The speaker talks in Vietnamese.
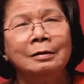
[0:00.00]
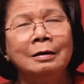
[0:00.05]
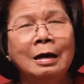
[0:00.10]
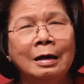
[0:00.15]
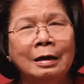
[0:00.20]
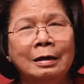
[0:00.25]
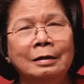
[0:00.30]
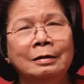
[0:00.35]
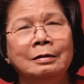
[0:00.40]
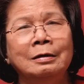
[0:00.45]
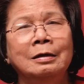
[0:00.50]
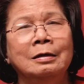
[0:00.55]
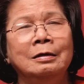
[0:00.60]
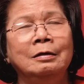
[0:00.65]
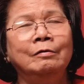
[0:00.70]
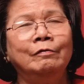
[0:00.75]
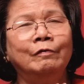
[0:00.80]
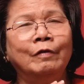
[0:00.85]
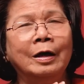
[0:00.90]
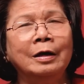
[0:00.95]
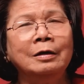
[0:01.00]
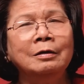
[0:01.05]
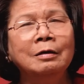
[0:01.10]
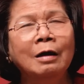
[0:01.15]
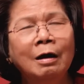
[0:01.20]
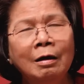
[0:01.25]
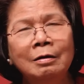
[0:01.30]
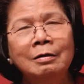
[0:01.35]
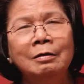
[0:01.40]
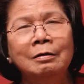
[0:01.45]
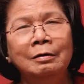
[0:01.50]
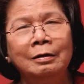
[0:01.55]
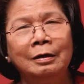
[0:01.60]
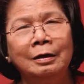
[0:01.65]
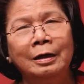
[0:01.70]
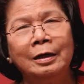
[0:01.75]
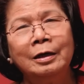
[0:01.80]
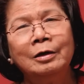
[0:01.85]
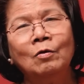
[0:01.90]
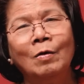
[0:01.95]
đề nghị phải ngừng
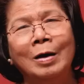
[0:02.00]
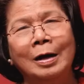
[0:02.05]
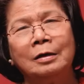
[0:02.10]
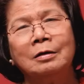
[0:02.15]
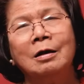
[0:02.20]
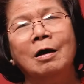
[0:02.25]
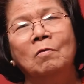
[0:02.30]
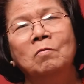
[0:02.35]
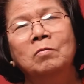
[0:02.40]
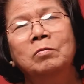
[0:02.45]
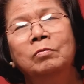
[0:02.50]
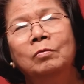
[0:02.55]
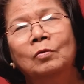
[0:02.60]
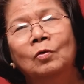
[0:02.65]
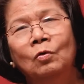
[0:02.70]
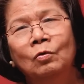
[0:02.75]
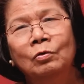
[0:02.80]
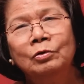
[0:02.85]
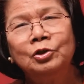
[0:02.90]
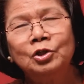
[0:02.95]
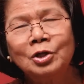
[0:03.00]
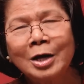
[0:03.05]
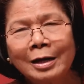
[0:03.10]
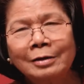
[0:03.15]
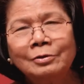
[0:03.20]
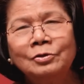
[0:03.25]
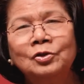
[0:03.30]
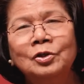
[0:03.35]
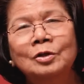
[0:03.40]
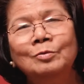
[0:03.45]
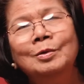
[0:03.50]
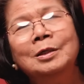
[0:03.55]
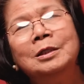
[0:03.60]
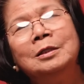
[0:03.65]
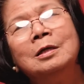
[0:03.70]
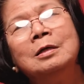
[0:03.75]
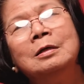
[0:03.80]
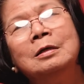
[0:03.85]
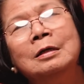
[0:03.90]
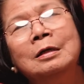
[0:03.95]
cái hoạt động của chat
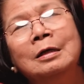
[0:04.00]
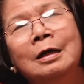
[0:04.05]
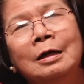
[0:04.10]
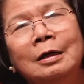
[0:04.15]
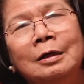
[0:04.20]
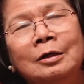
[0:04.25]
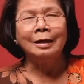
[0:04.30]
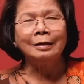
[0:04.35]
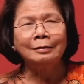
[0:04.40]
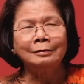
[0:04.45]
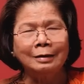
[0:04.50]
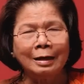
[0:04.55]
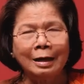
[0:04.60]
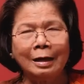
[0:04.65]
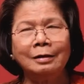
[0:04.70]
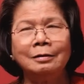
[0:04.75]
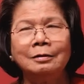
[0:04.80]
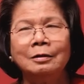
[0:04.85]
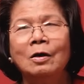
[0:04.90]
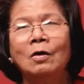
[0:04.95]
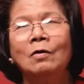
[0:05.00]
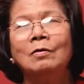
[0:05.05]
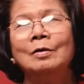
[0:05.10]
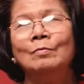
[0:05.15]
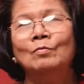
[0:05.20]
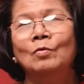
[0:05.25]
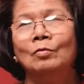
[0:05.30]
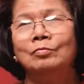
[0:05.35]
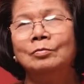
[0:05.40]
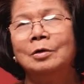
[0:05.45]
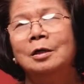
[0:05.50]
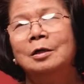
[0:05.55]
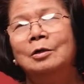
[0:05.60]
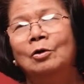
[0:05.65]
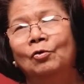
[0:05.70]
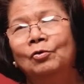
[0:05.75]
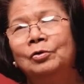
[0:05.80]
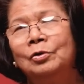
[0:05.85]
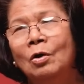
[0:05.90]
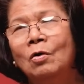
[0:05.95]
GPT. Chắc chắn đó là một cơ
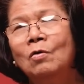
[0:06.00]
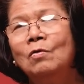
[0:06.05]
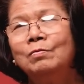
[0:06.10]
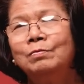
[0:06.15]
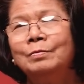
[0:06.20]
hội tốt